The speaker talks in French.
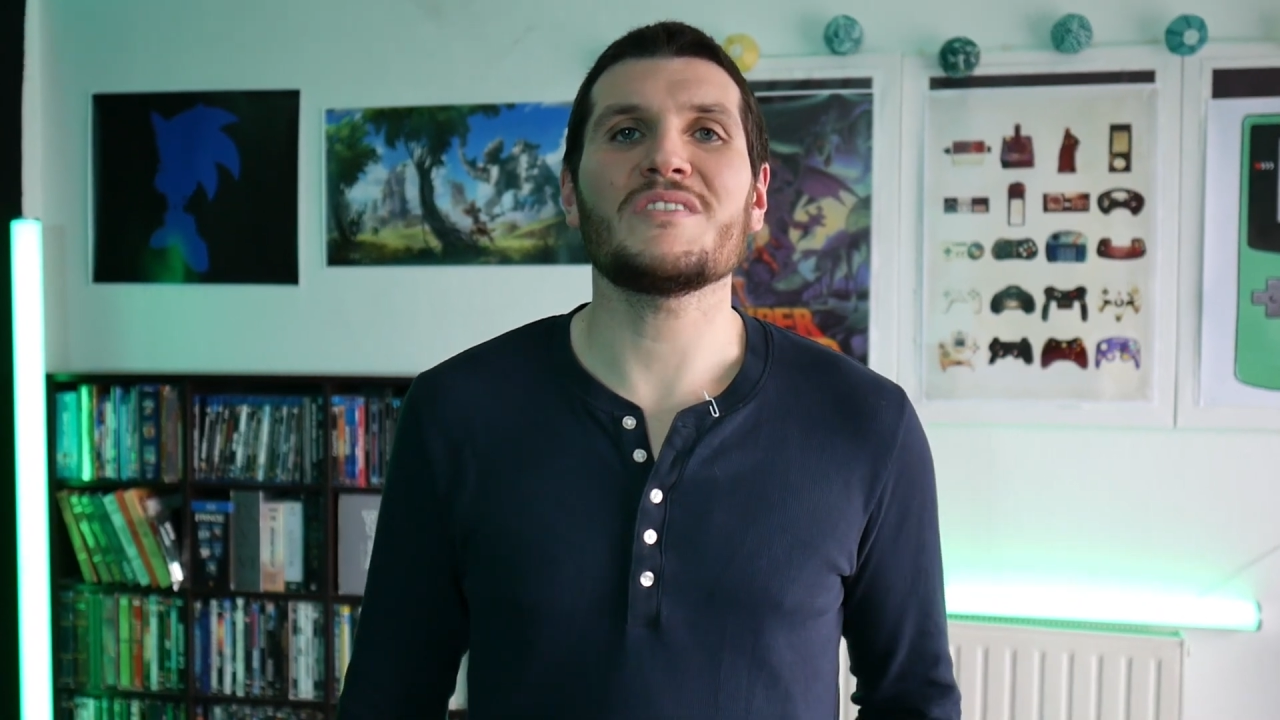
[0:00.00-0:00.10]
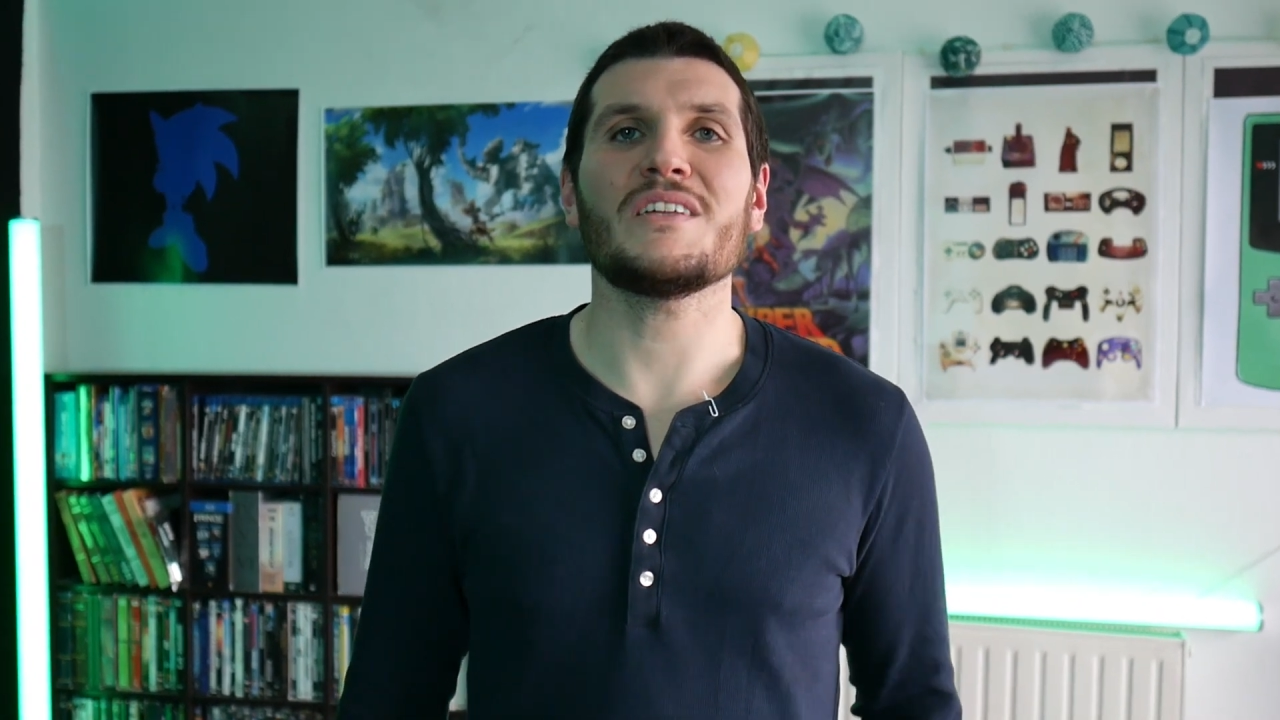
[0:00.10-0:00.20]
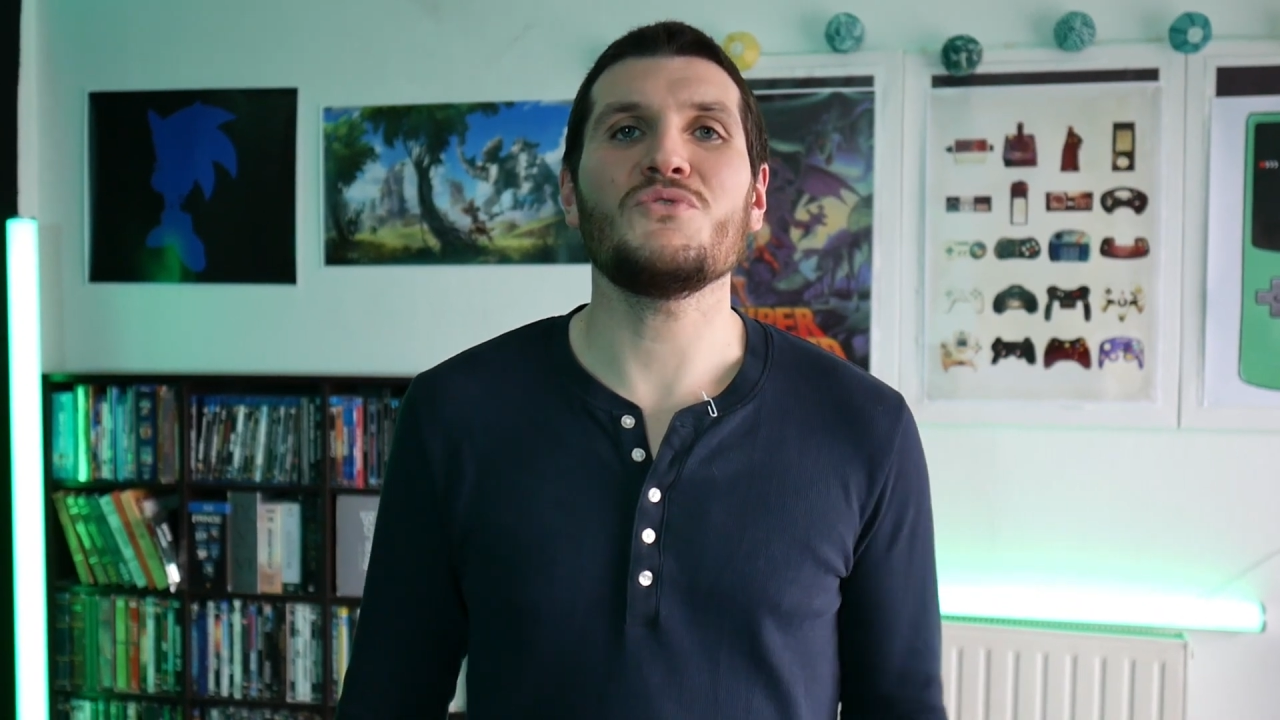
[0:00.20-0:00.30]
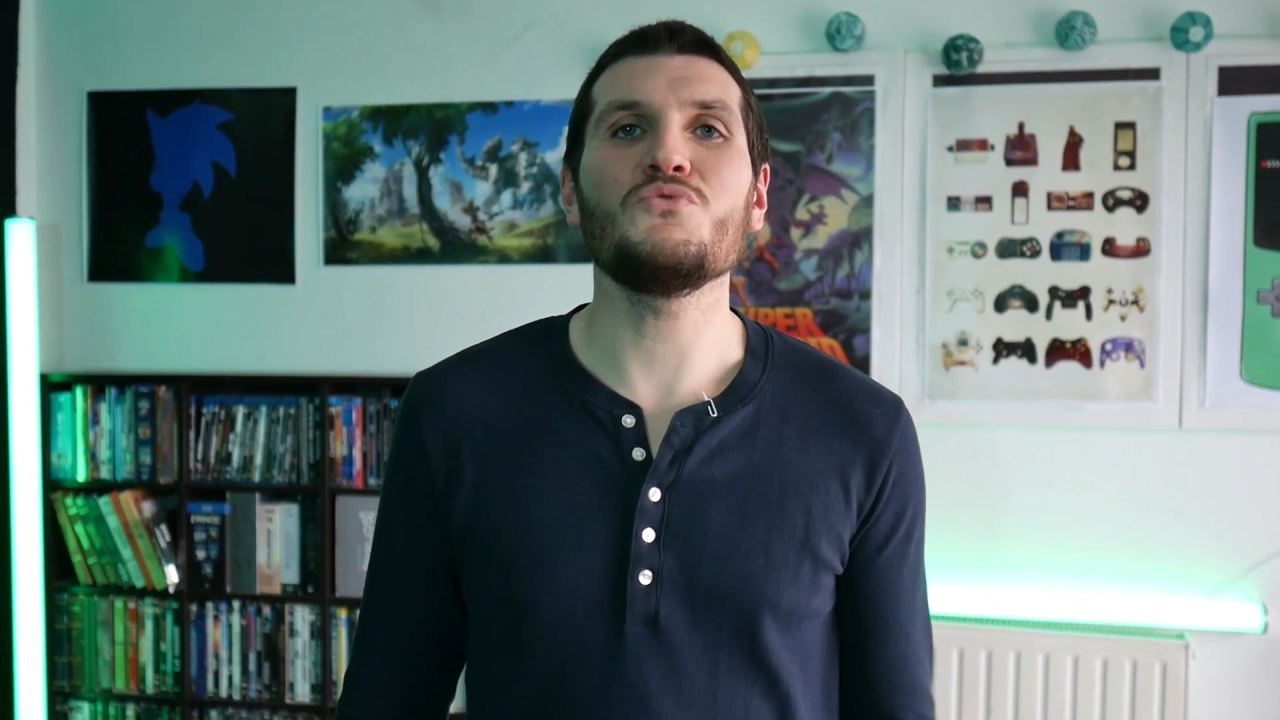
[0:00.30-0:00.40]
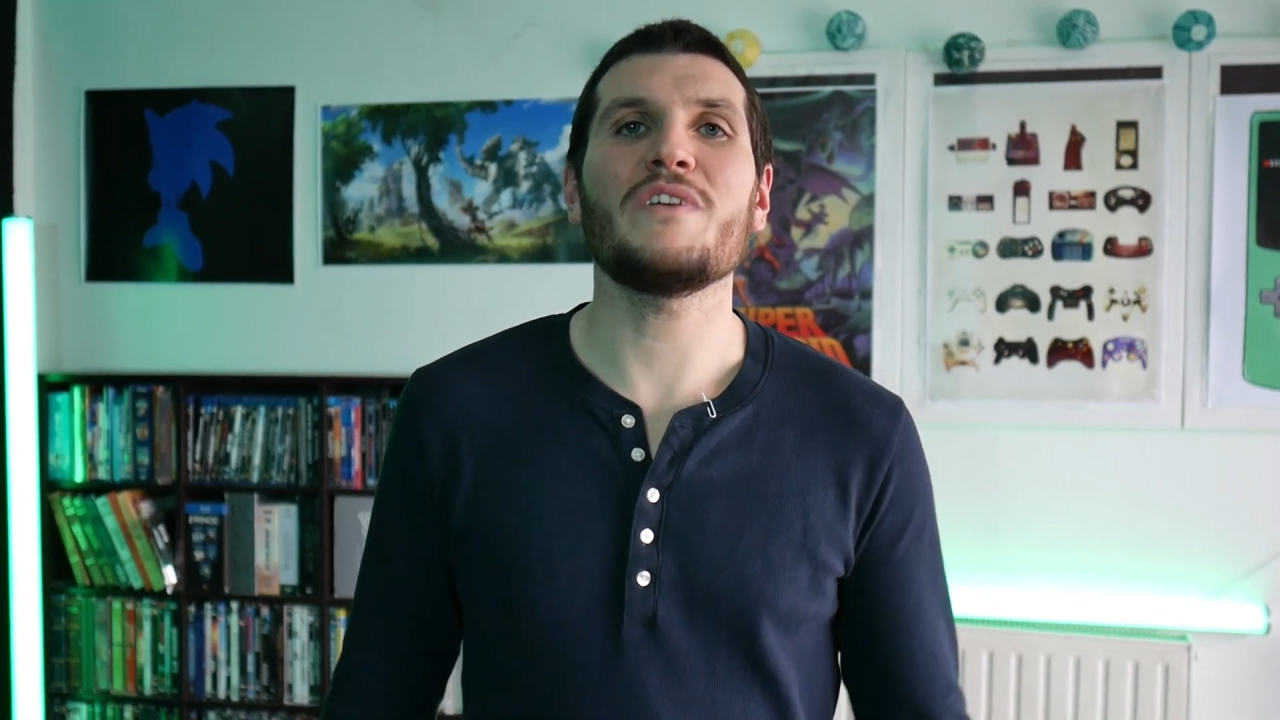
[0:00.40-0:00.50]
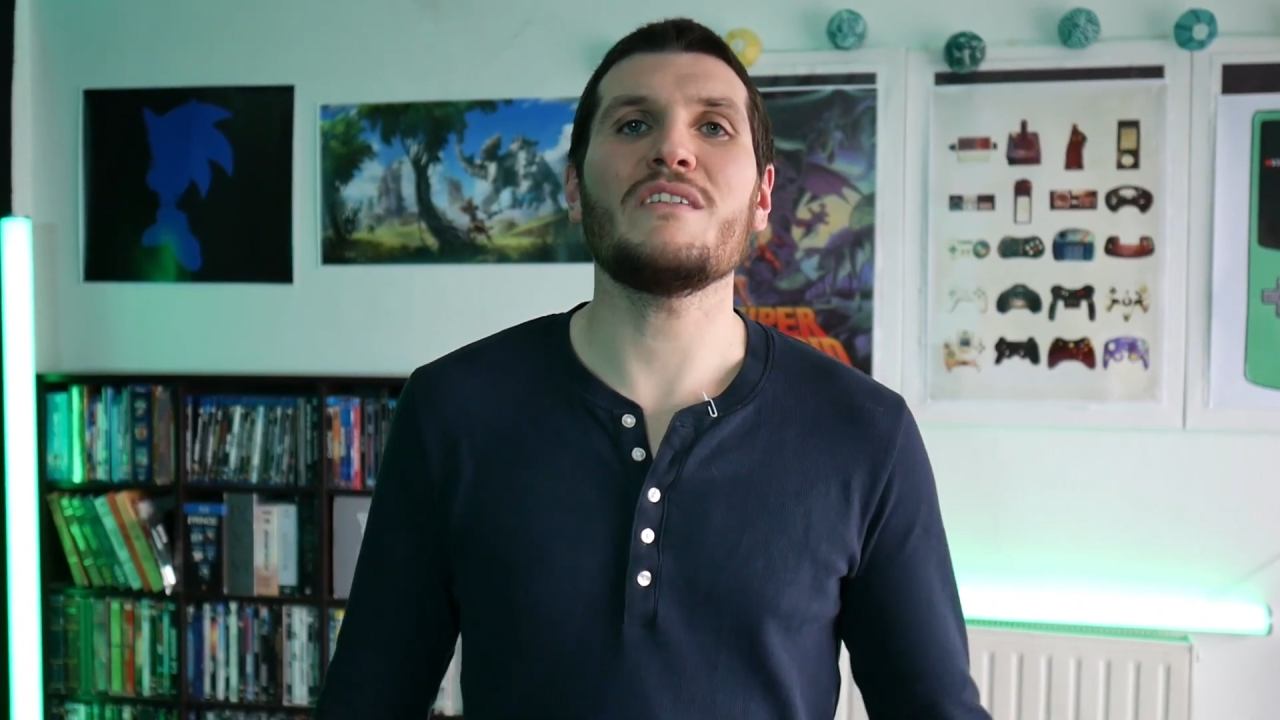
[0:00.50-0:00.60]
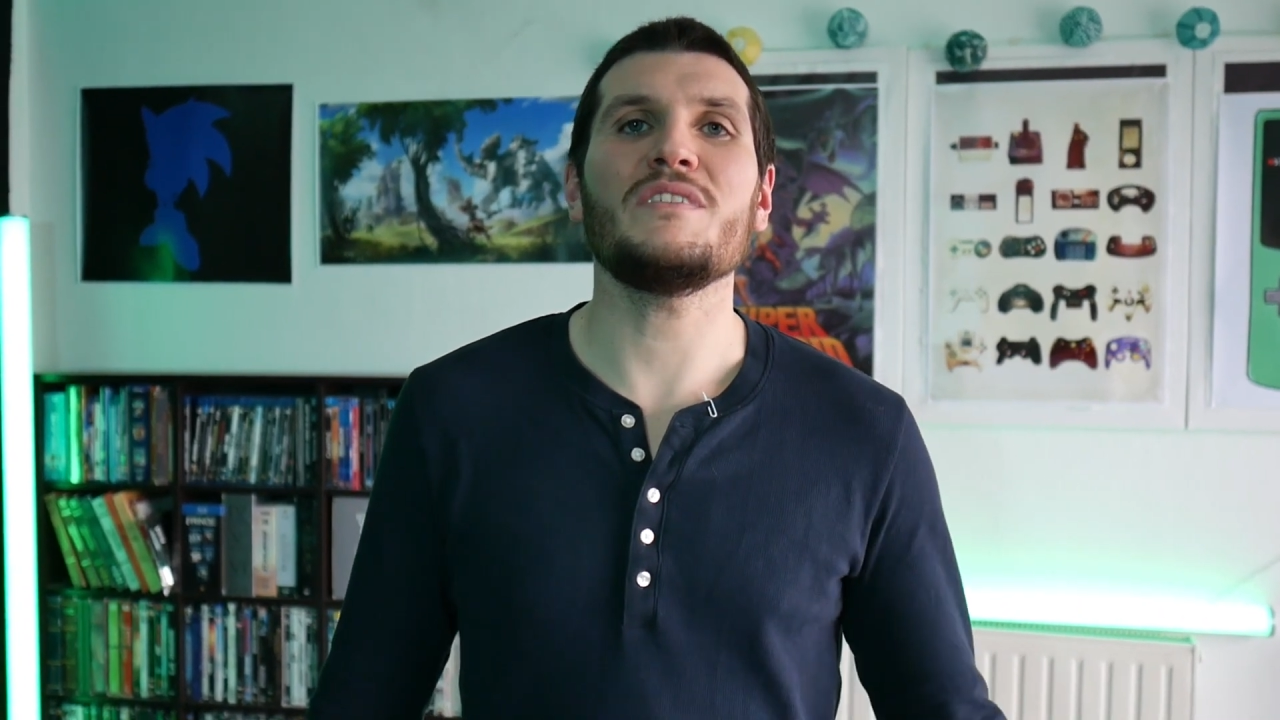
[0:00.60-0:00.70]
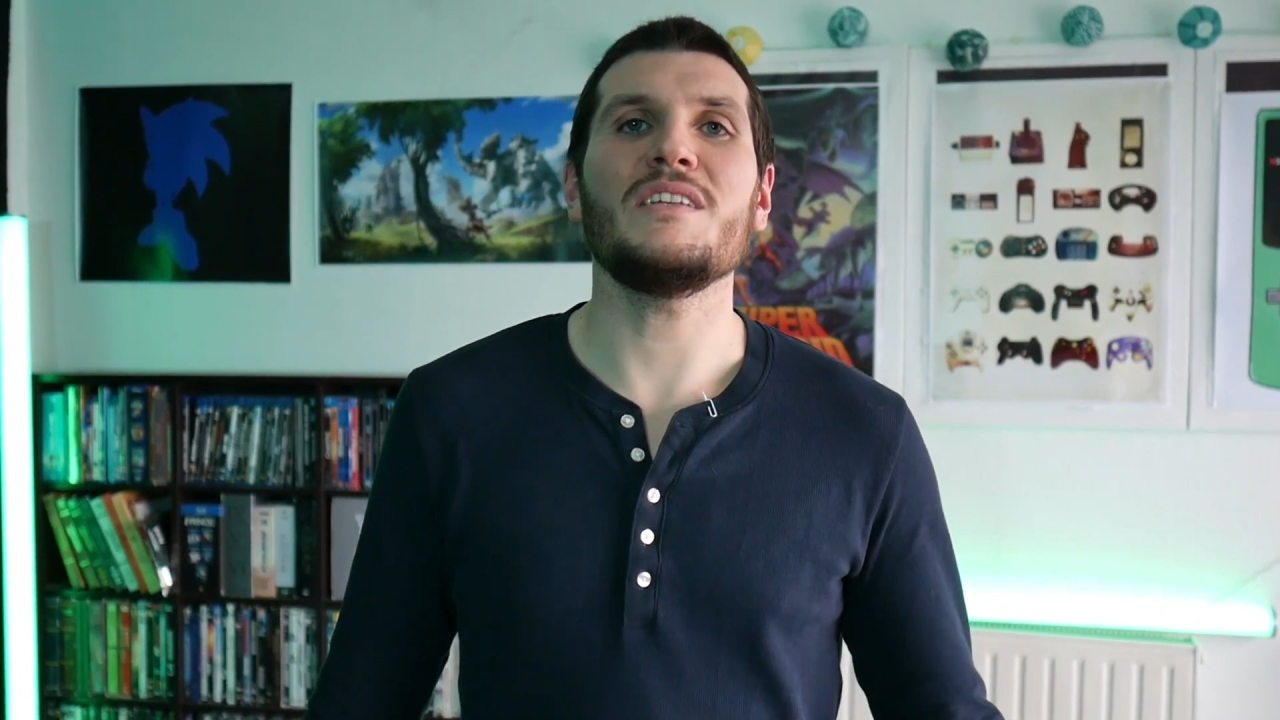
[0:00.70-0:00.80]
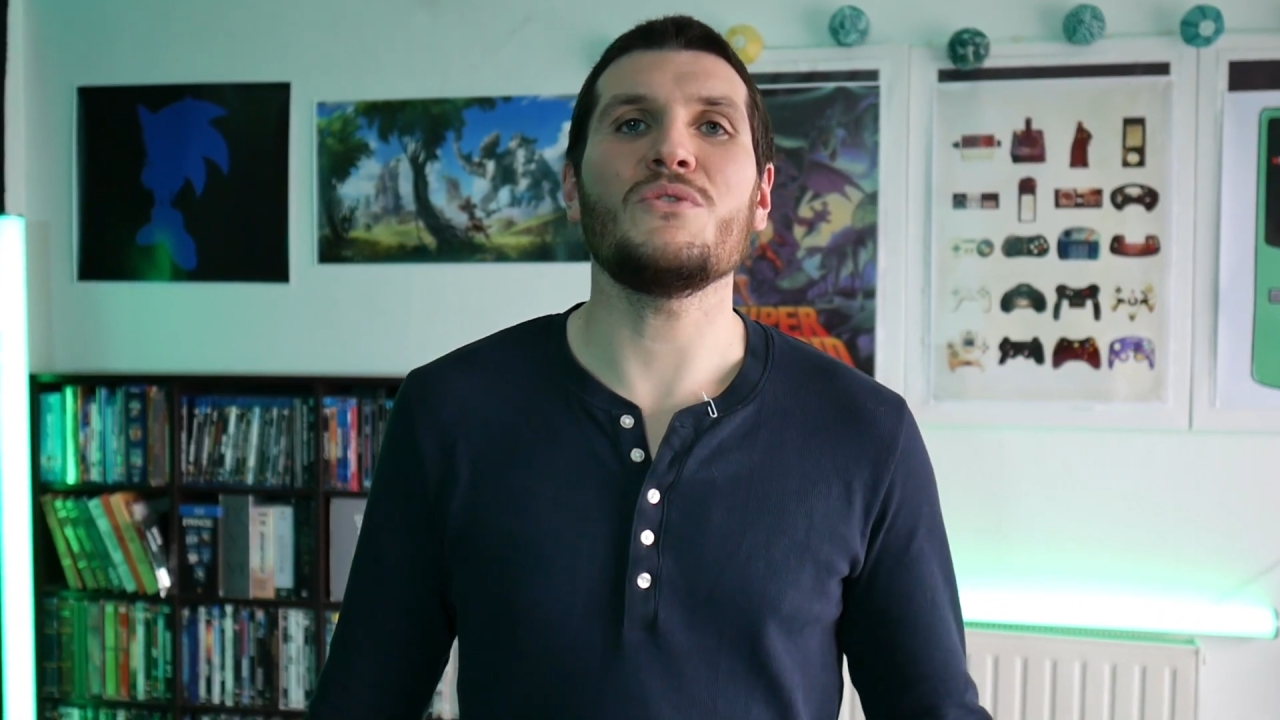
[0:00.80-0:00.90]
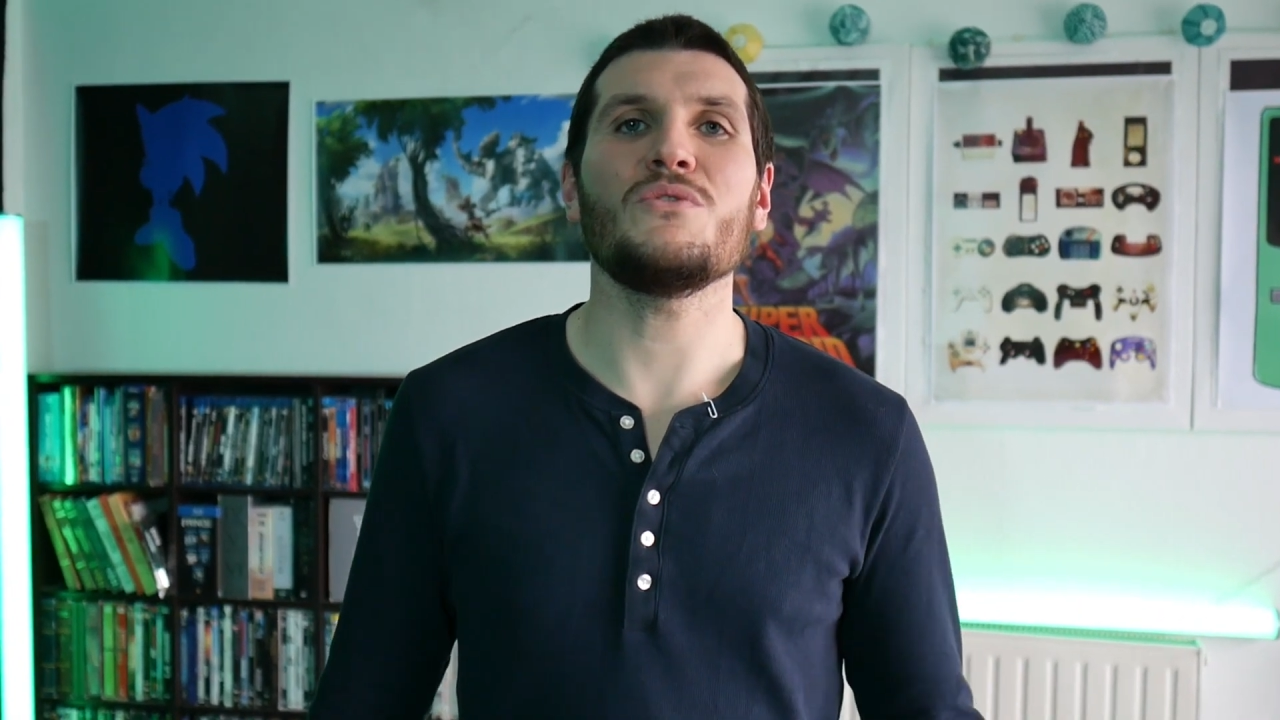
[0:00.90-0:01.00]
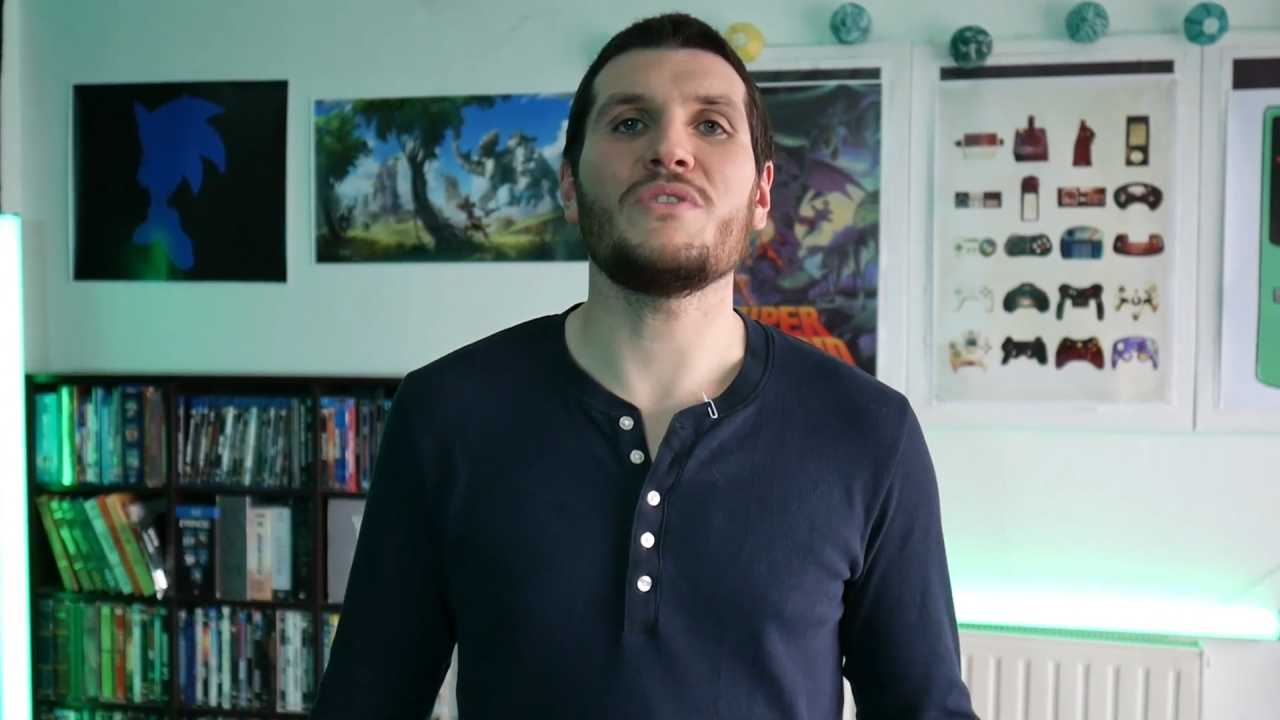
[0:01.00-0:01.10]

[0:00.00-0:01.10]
cette nouvelle vidéo